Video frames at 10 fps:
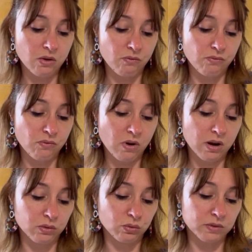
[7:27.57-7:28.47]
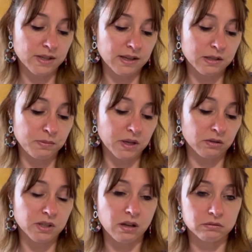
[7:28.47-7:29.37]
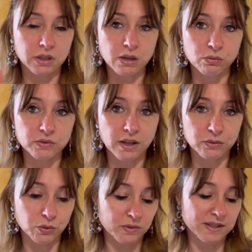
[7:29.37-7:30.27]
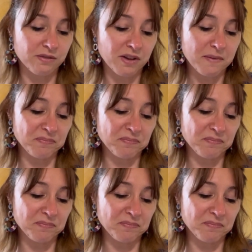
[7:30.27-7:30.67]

Voilà, donc ça expire dans très longtemps, donc ça va.